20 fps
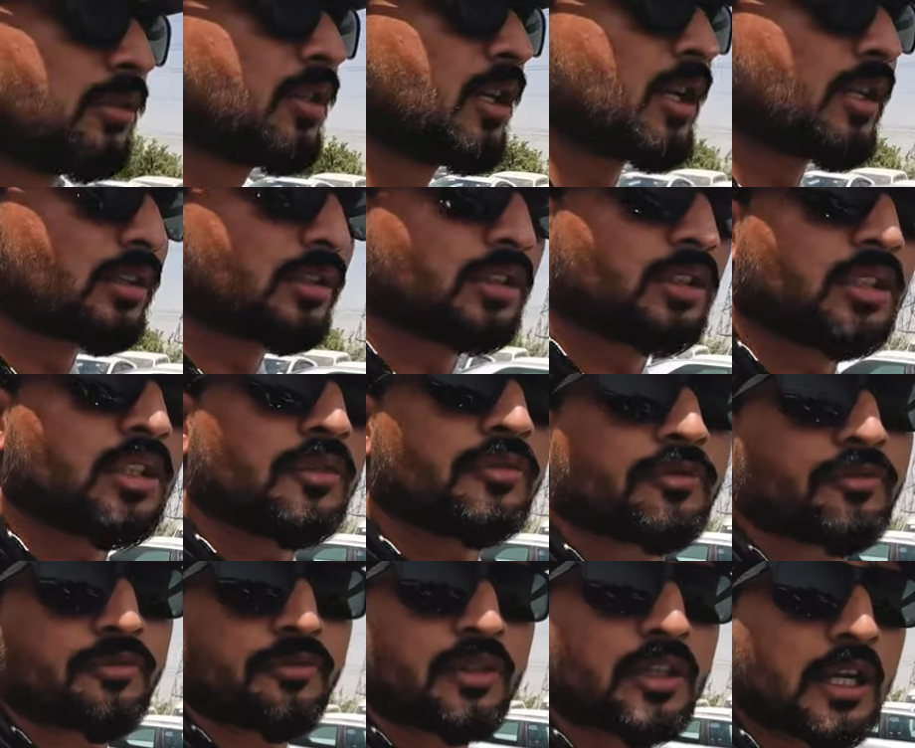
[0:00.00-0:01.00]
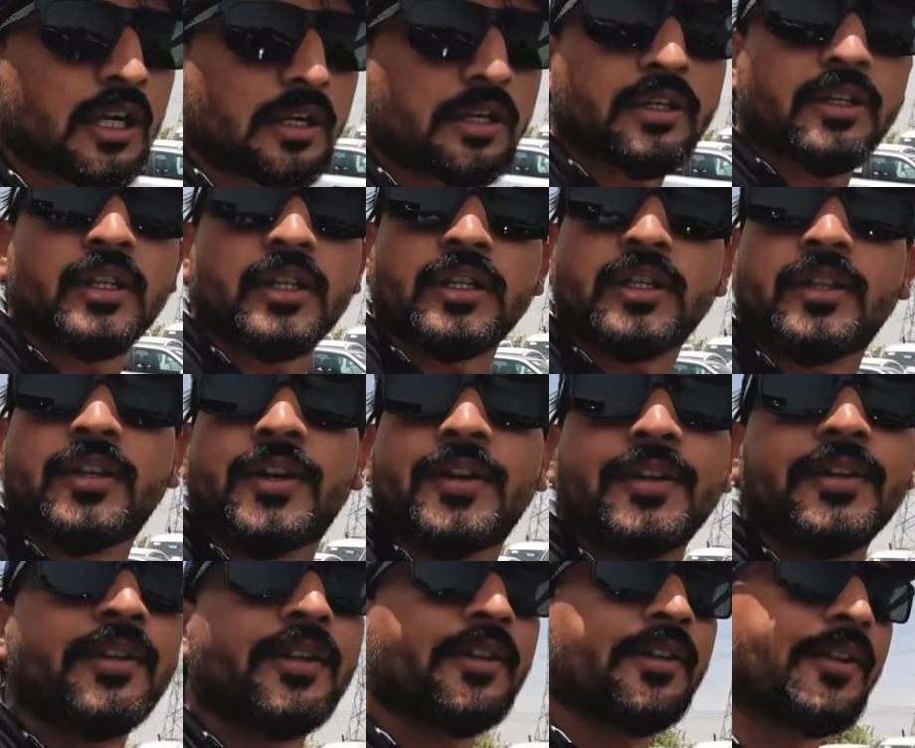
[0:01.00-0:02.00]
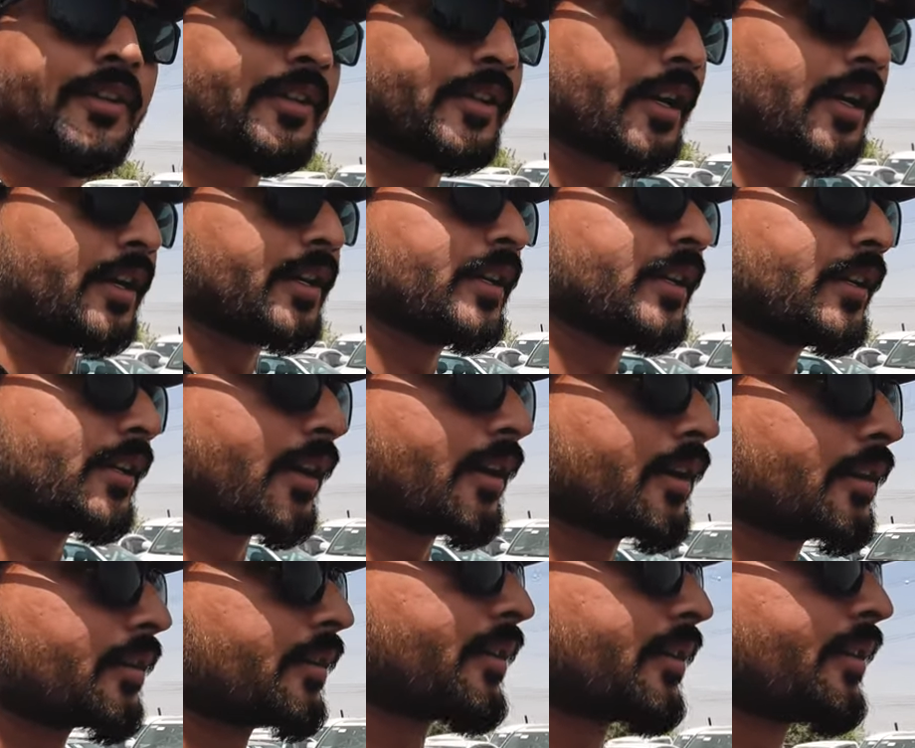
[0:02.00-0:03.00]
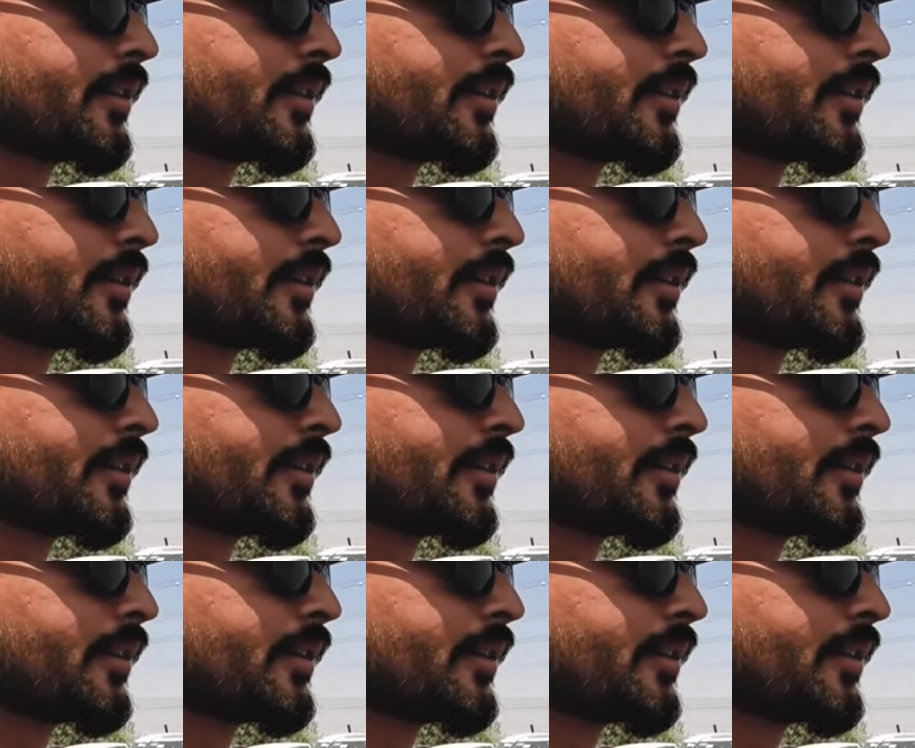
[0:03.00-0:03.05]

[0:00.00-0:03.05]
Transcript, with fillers: हर तरफ गाड़ियाँ ही गाड़ियाँ कार ही कार